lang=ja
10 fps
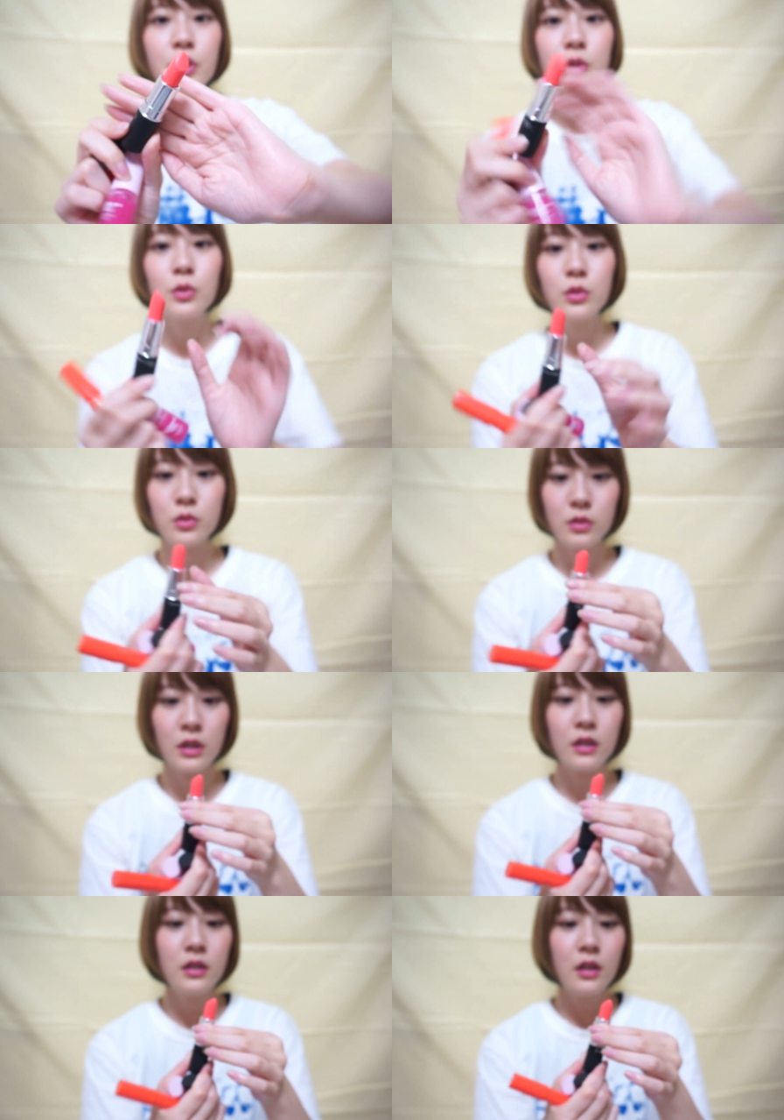い色という
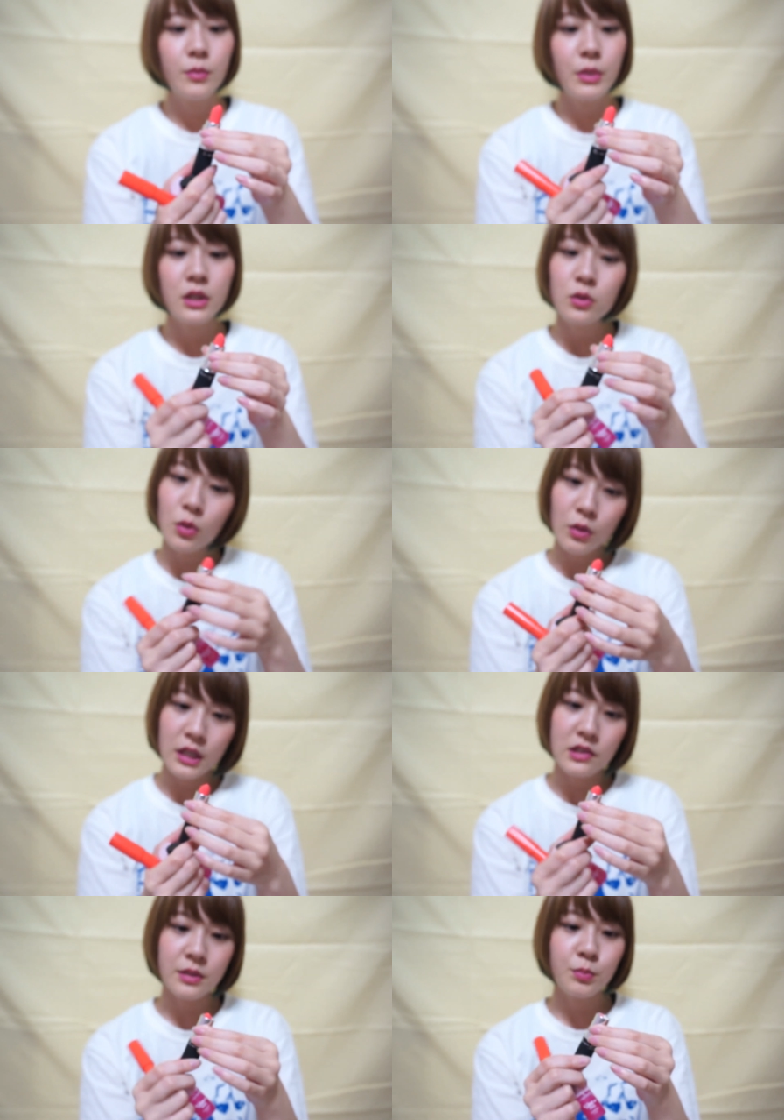か
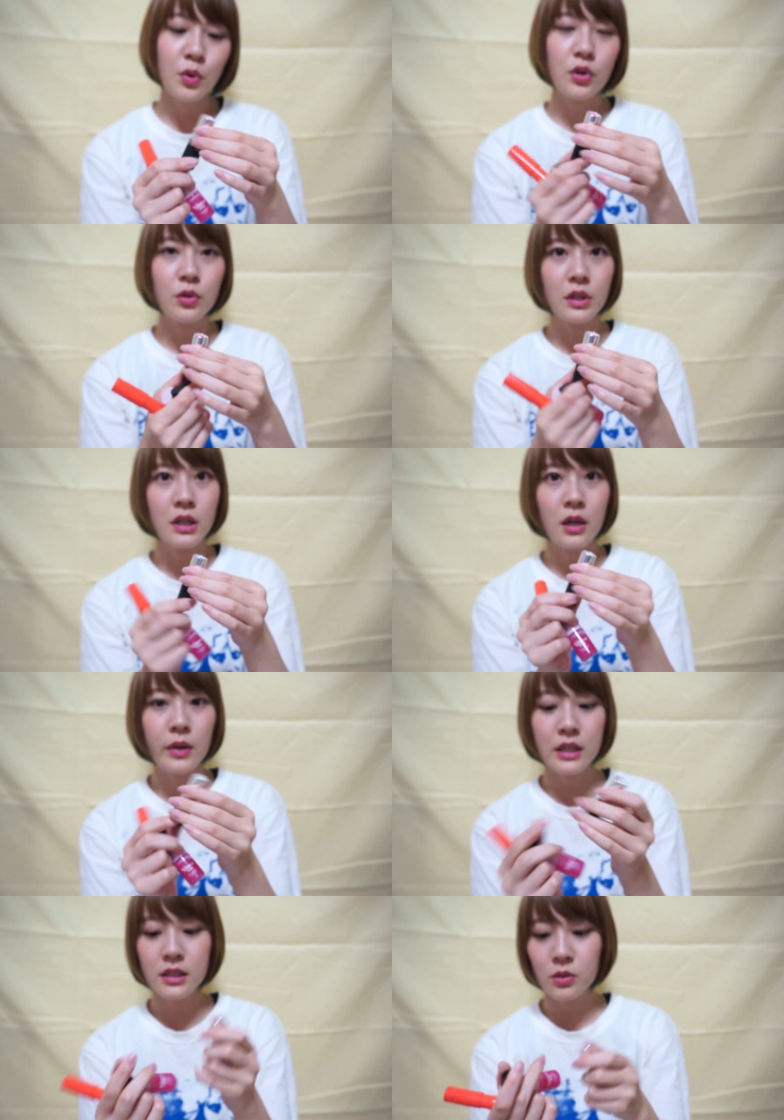ピンクオレンジっぽい色で
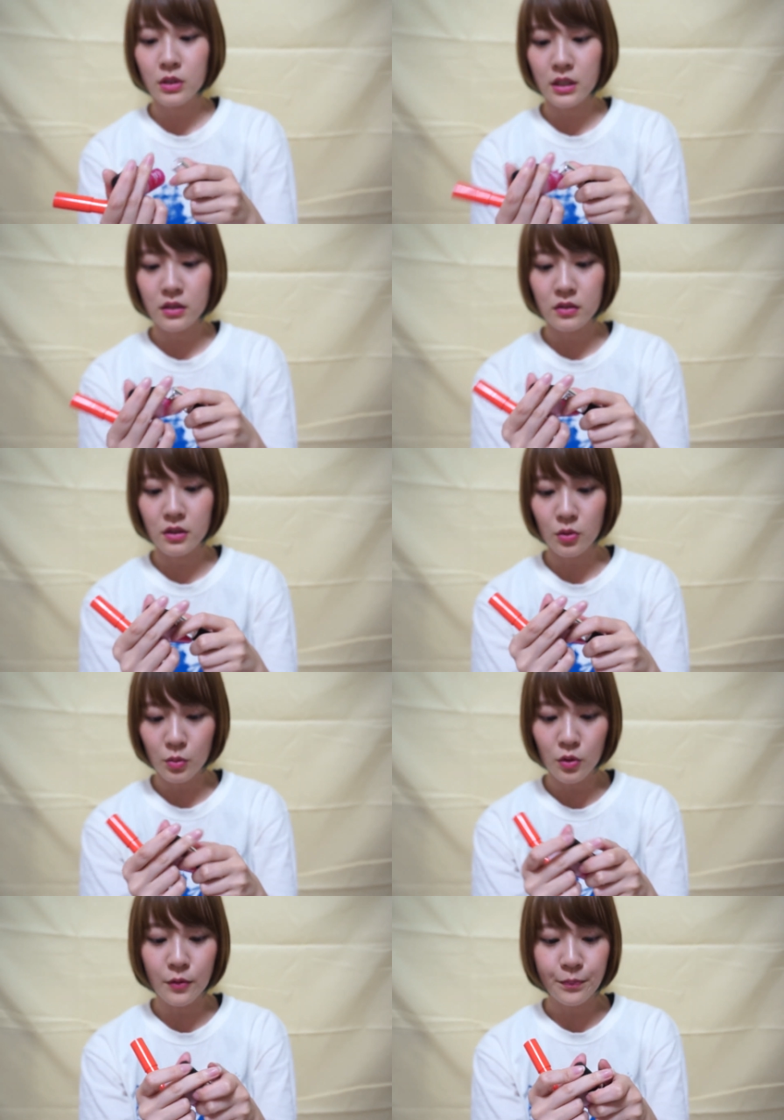可愛い色なんですけど
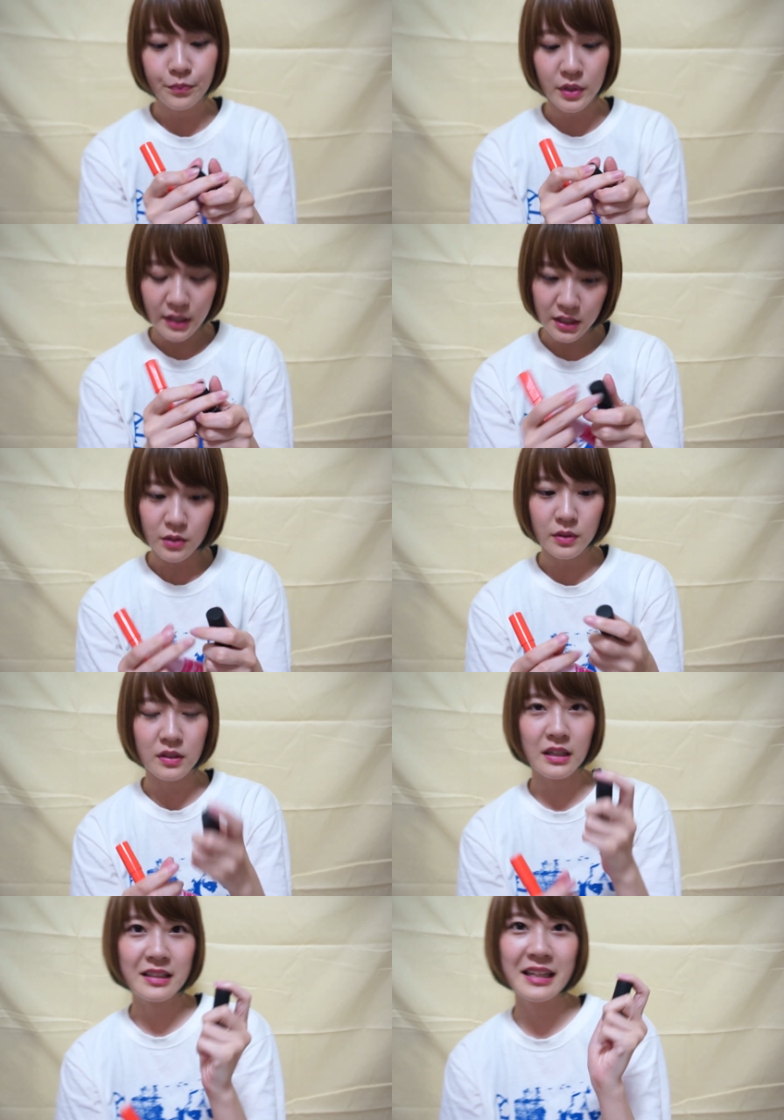も、まあ、最近は
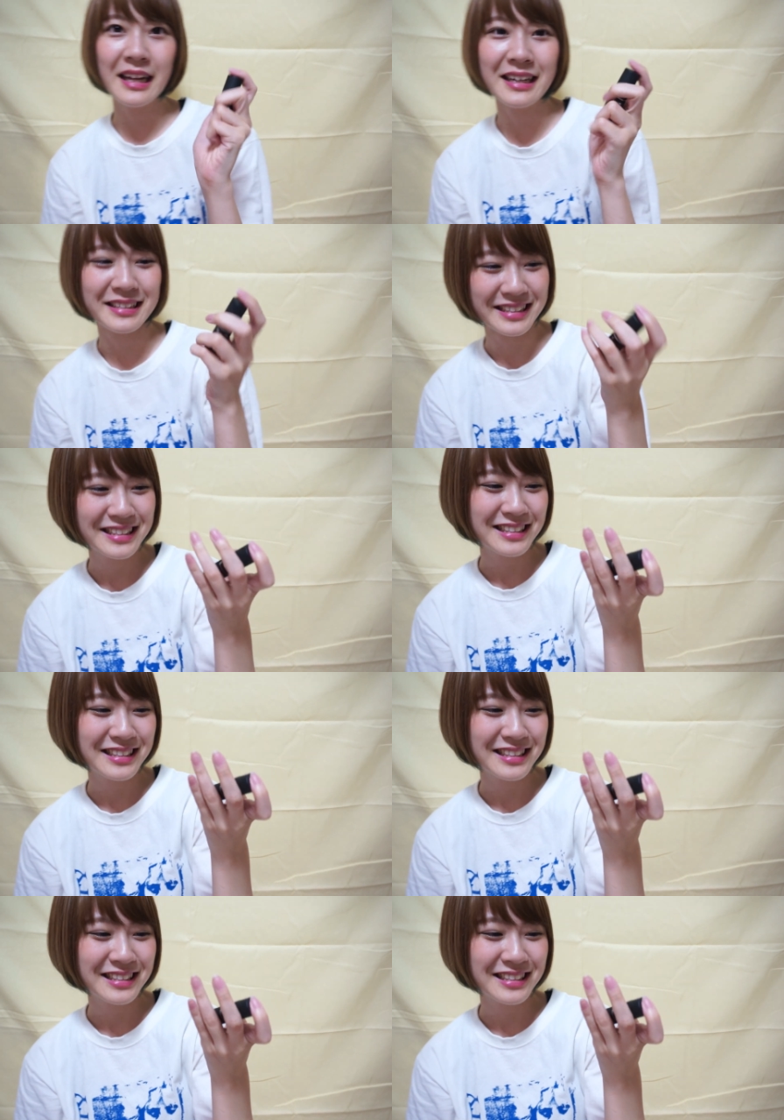使ってない